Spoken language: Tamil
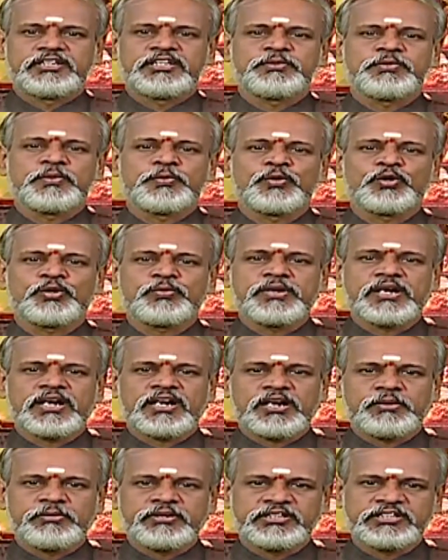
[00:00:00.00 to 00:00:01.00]
இப்போ
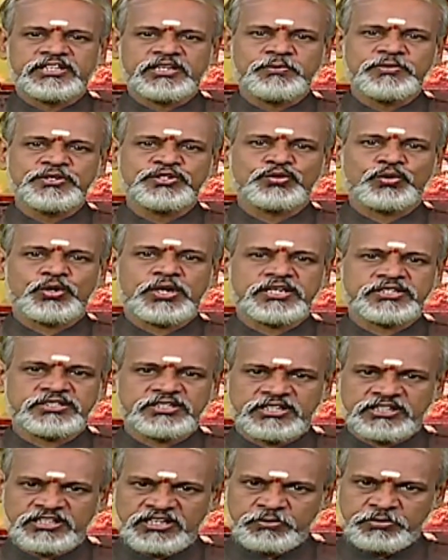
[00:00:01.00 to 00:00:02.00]
பொறுமையாக அப்படி திரும்பி
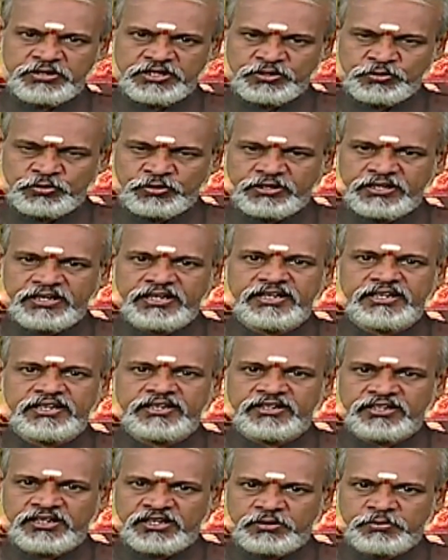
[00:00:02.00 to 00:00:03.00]
சுகாசனத்தில் அமர்ந்துக்கோங்க
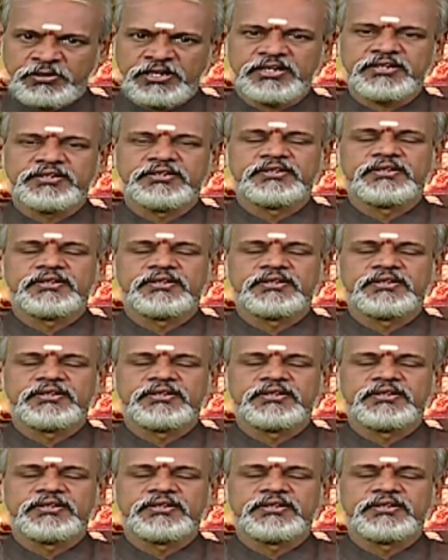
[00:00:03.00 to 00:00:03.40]
நிதானமாக